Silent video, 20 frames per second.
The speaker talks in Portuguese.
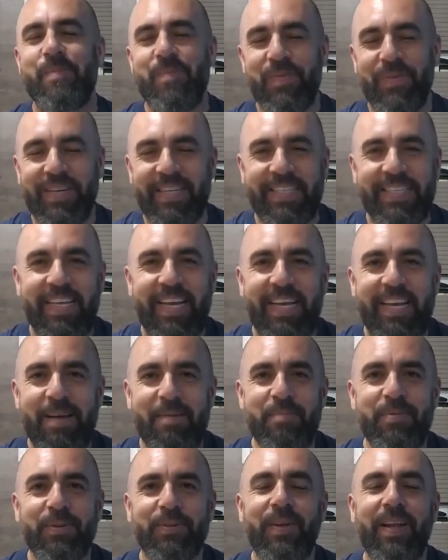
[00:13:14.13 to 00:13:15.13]
Pois é, né?
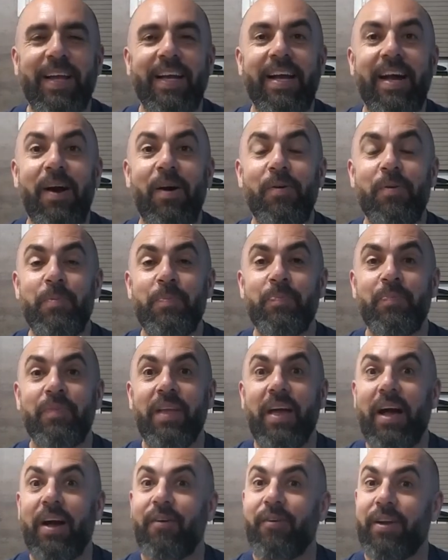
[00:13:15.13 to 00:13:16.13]
Muito legal.
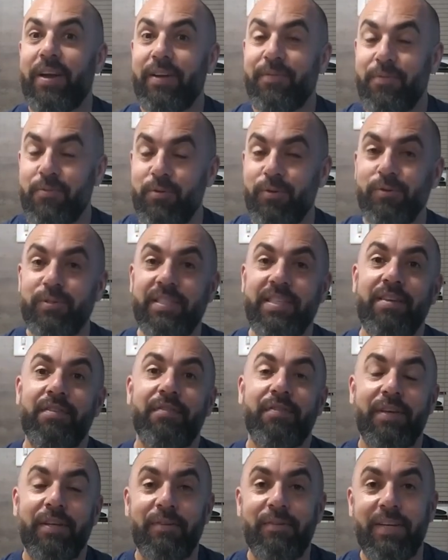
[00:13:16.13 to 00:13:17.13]
Agora ele ficou nos
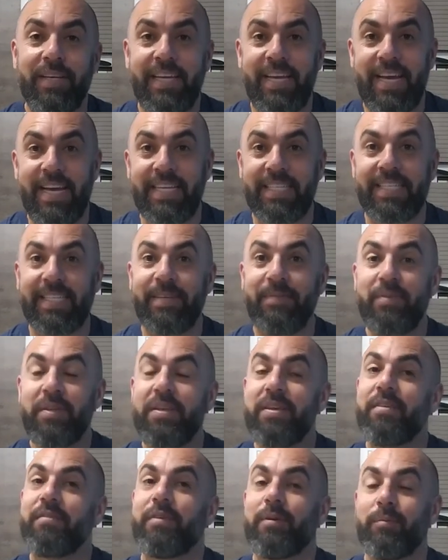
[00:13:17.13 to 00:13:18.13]
devendo aí essa.
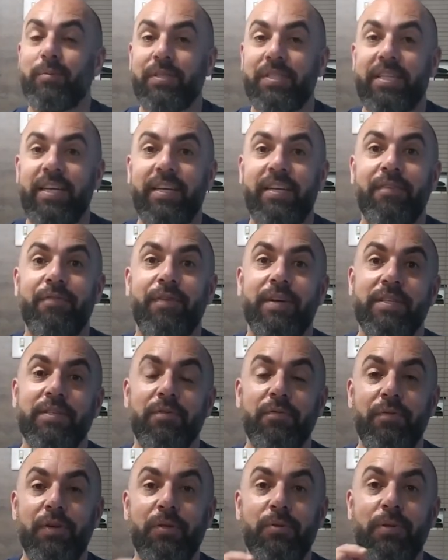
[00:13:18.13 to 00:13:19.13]
Vamos ter que fazer
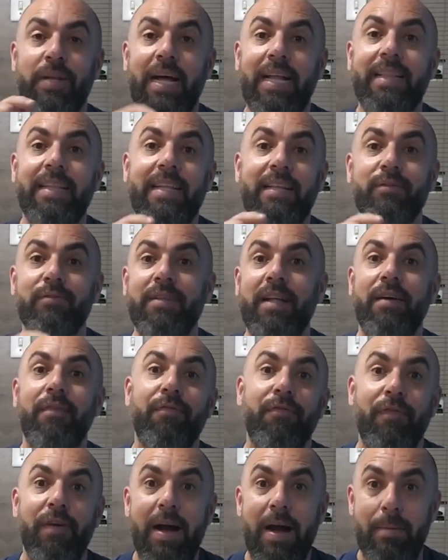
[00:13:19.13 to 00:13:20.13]
um vídeo lá dentro da
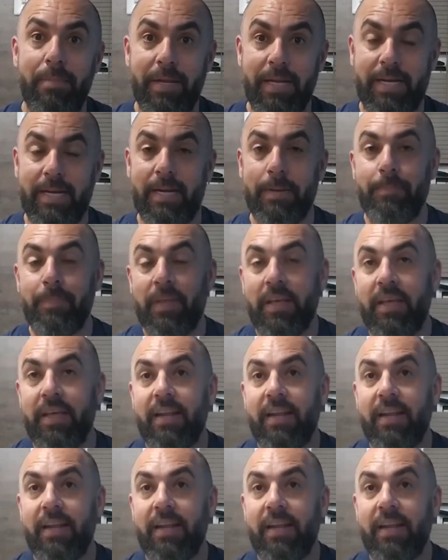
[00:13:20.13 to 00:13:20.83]
fábrica.